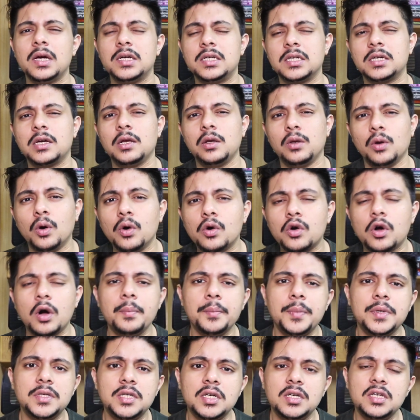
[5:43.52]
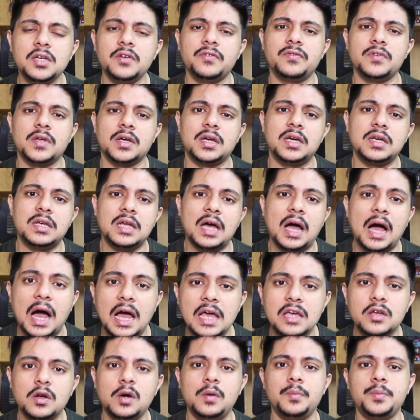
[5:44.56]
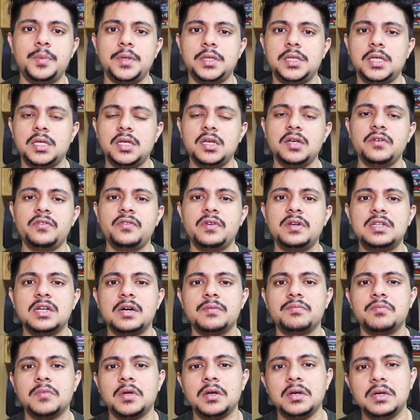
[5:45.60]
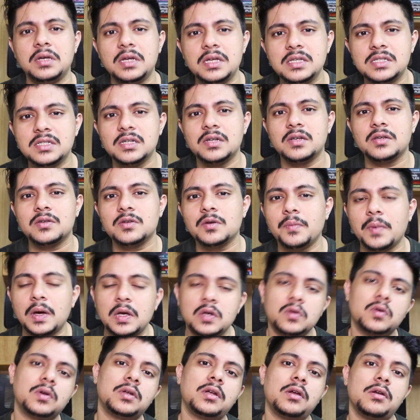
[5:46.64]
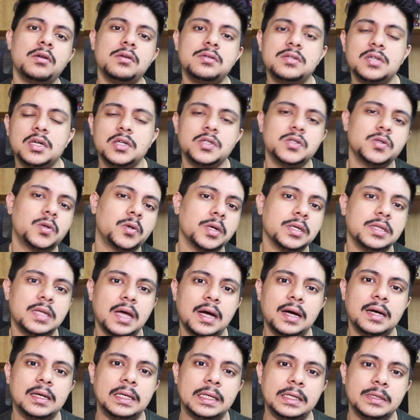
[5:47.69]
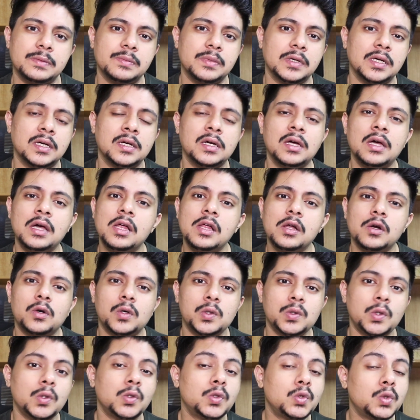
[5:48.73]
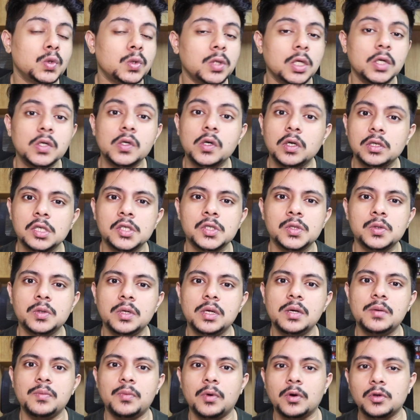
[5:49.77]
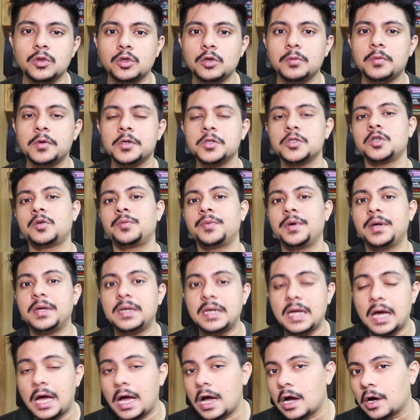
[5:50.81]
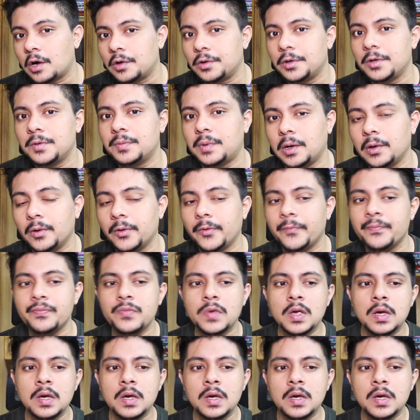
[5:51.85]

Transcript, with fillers: এটা কি লো কম্পিটিটিভ নাকি এটা হাই কম্পিটিটিভ এটা আপনার নিজের একটু ম্যানুয়ালি রিসার্চ করে দেখা লাগবে কোনো টুলের কথা শুনে বর্তমান সময়ে না আগুনই ভালো